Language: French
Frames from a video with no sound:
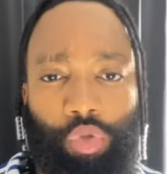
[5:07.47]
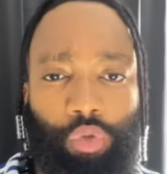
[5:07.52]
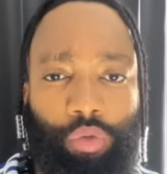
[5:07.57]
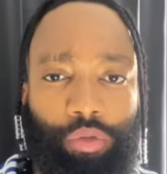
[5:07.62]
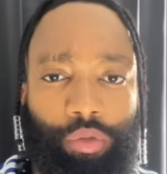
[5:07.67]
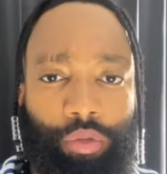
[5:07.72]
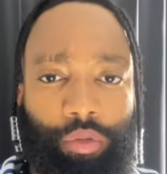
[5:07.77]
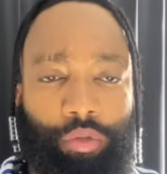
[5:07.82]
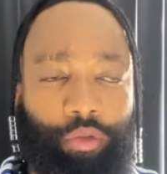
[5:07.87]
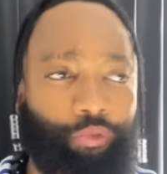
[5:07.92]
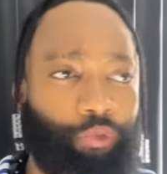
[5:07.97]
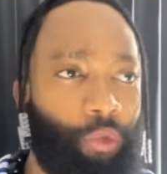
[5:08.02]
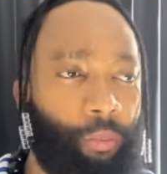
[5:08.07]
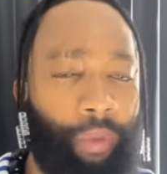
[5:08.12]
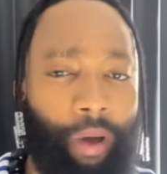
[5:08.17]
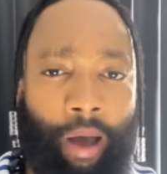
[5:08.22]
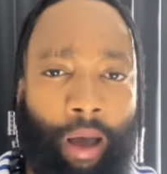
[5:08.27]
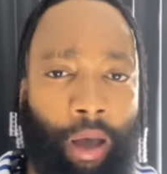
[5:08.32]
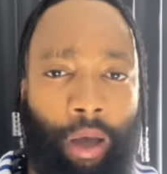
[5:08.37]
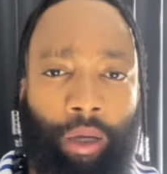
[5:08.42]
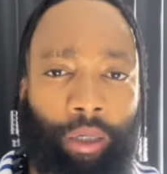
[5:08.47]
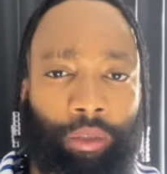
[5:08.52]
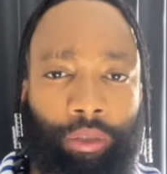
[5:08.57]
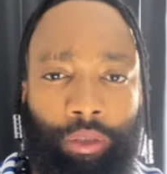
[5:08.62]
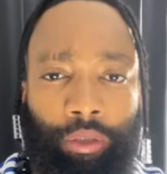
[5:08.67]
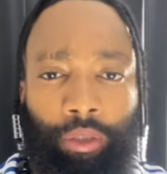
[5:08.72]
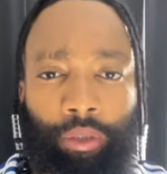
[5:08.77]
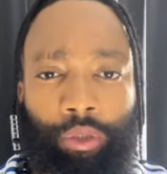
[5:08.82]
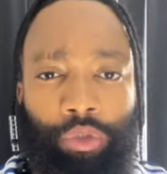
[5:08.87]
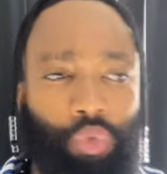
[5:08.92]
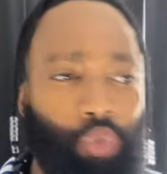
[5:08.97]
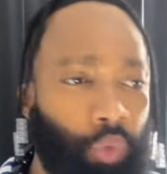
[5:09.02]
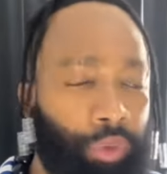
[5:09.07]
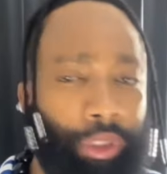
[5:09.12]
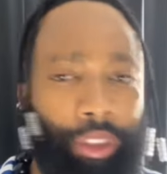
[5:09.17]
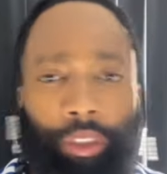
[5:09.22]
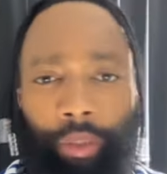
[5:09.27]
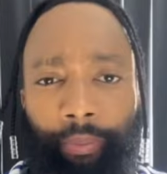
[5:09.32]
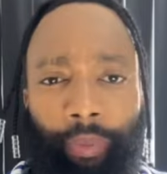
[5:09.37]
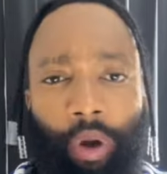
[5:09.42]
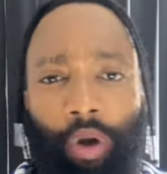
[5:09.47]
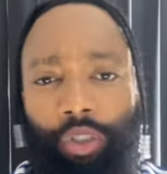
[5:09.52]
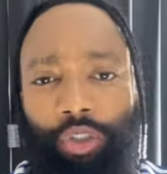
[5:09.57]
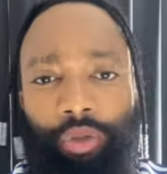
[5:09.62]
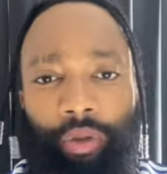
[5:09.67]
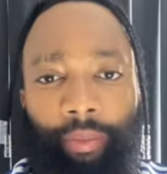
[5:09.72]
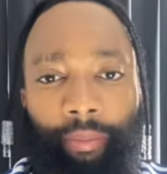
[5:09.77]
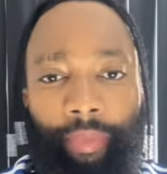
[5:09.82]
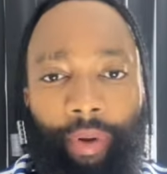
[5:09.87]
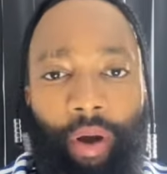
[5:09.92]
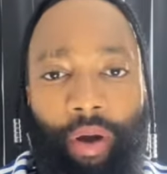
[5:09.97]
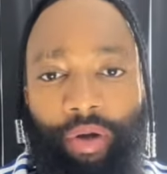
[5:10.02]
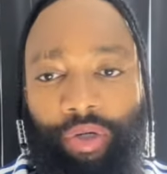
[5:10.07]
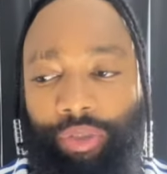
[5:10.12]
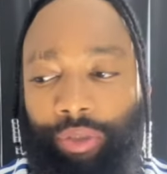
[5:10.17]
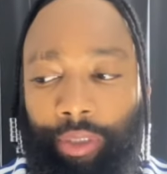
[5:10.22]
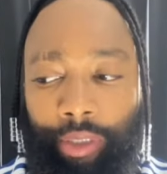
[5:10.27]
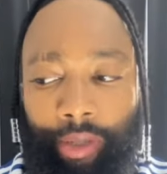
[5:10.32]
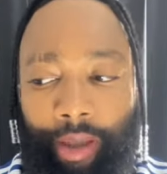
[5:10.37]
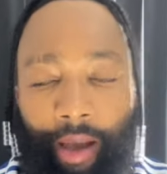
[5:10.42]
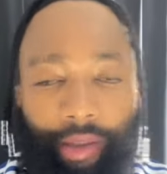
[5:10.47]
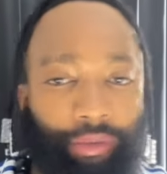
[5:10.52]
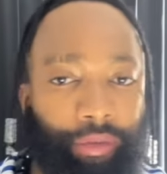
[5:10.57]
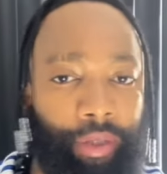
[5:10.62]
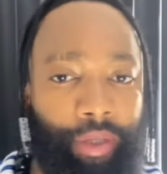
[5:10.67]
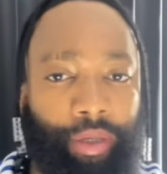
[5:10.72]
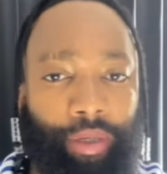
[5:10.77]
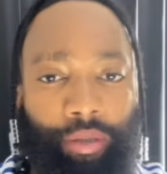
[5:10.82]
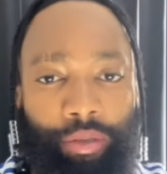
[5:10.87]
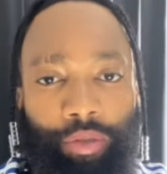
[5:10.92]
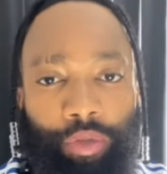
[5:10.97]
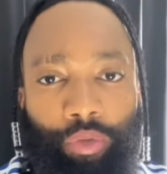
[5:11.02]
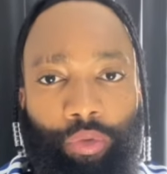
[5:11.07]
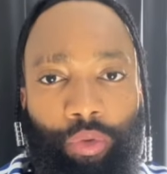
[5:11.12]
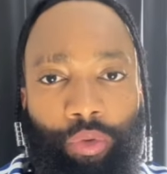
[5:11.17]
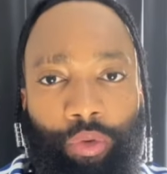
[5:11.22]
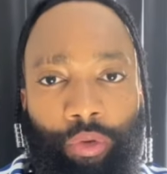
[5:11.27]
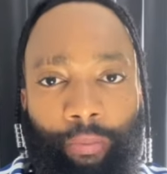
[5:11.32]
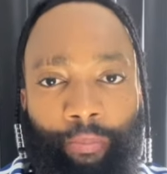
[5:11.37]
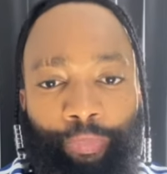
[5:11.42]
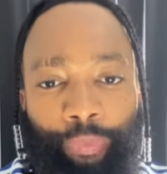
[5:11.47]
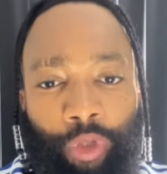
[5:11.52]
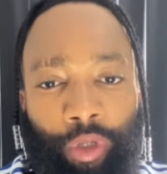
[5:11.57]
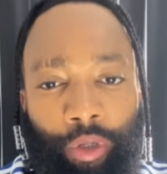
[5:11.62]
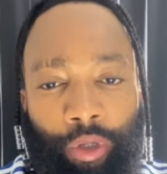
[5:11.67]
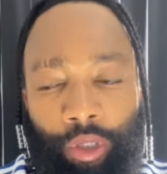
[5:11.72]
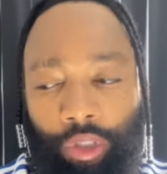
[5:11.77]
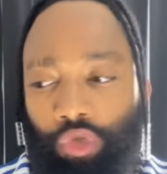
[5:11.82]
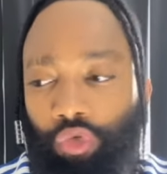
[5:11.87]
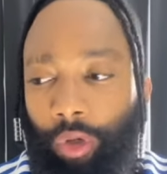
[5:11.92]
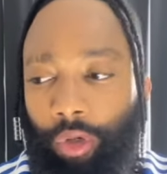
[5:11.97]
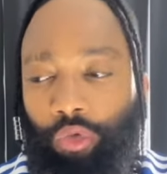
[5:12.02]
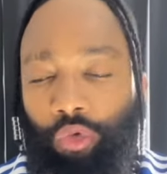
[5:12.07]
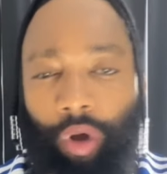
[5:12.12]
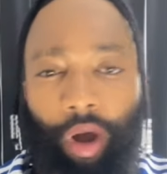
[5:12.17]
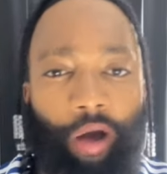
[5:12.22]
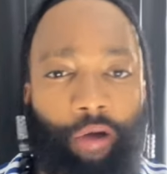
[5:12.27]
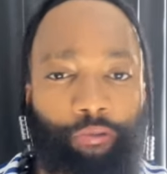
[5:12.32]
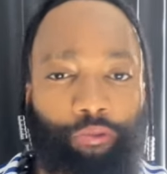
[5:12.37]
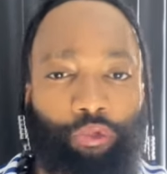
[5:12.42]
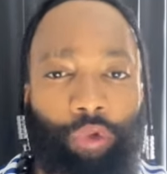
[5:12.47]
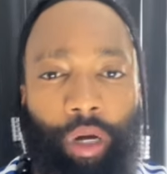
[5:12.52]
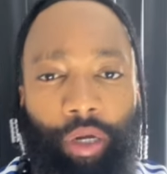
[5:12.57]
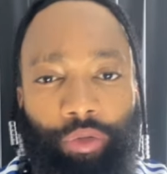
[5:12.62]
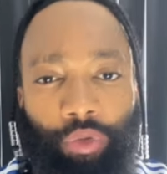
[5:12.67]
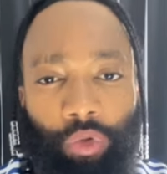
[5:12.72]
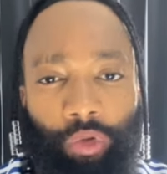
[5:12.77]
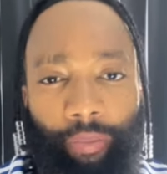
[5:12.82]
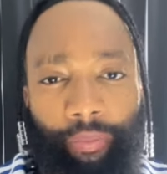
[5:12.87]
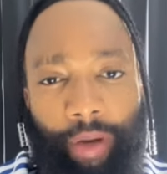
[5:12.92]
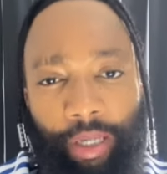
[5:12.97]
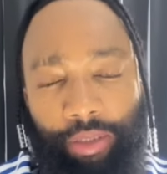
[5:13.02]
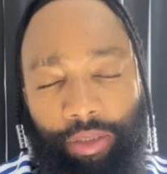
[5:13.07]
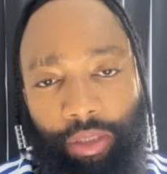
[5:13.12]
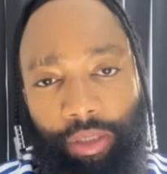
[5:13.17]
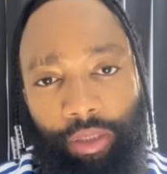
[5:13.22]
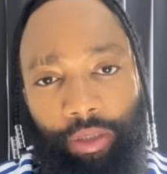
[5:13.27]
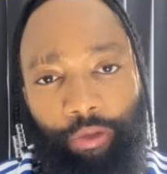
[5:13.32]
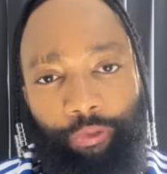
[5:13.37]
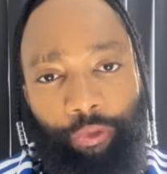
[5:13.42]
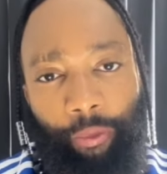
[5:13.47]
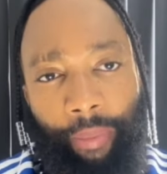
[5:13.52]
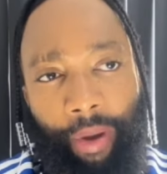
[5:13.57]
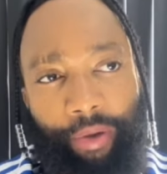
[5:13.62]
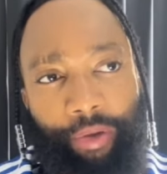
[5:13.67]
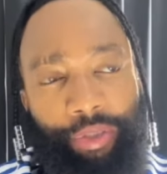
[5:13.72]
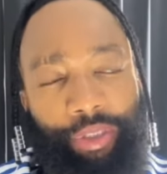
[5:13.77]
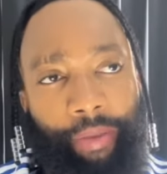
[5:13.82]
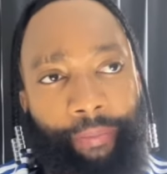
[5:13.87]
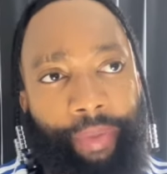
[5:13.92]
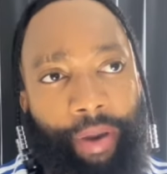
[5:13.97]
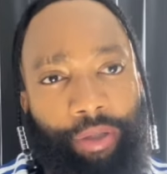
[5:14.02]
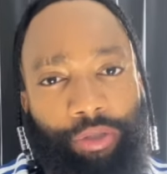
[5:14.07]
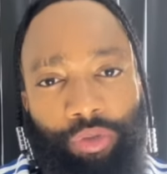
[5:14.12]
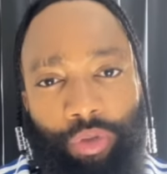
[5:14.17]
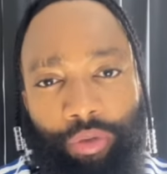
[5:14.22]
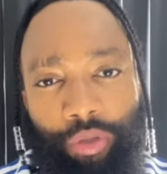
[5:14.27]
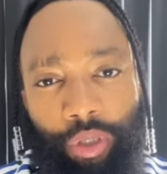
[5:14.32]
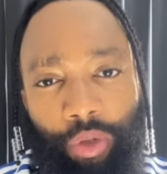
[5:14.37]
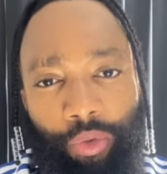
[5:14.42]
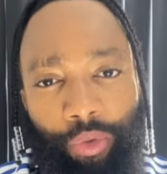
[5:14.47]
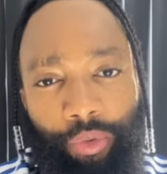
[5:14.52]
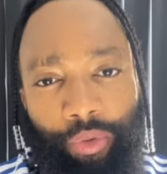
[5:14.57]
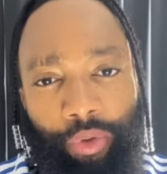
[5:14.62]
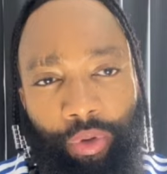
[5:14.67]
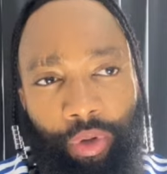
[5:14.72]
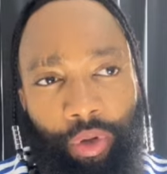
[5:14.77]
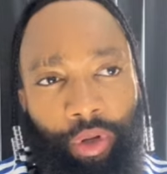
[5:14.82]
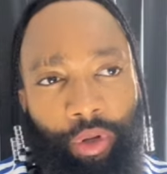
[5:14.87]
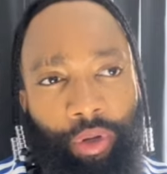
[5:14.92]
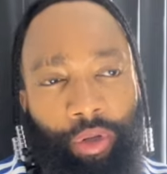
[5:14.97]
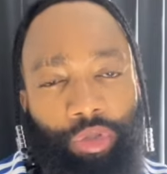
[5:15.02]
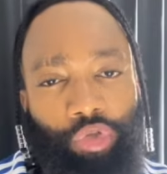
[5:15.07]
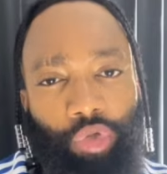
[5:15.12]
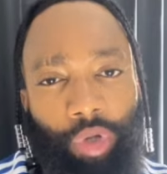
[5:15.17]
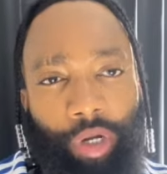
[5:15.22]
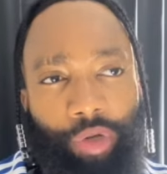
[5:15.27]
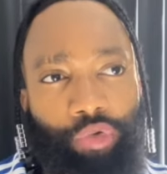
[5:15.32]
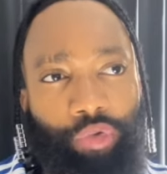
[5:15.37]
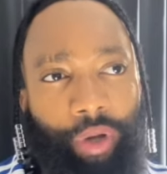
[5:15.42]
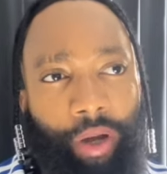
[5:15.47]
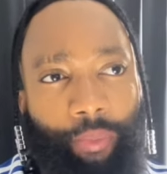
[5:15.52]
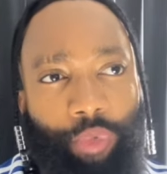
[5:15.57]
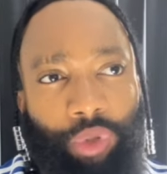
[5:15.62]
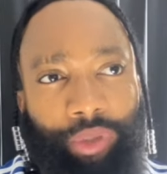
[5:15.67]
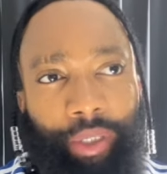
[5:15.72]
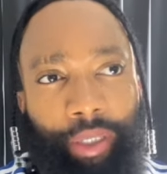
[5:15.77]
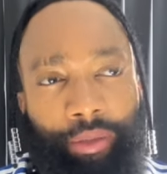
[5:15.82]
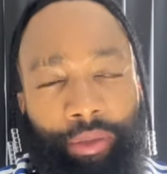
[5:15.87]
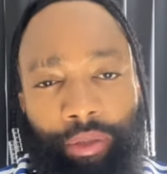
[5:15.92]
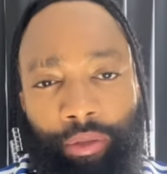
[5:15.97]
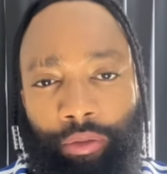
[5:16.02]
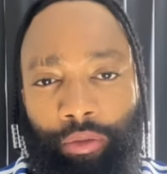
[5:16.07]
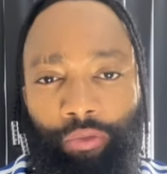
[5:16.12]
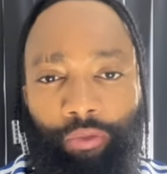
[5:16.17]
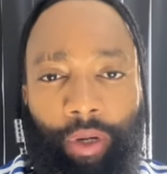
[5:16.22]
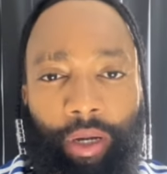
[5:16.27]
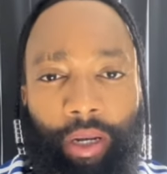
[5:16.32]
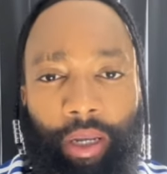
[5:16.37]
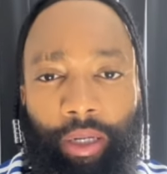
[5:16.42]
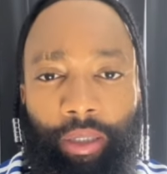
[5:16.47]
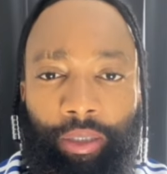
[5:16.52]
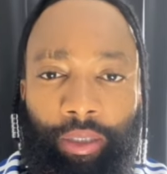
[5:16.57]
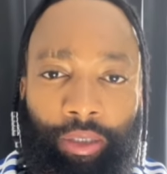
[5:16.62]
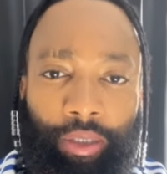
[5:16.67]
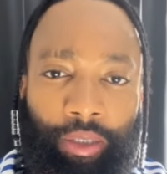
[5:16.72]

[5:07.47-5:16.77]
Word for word: choses. Il faut pas sauter de branche en branche et gâter ce que tu as eu à avoir dans le passé. Il faut pas que ces personnes que tu as eu à peut-être. Voilà,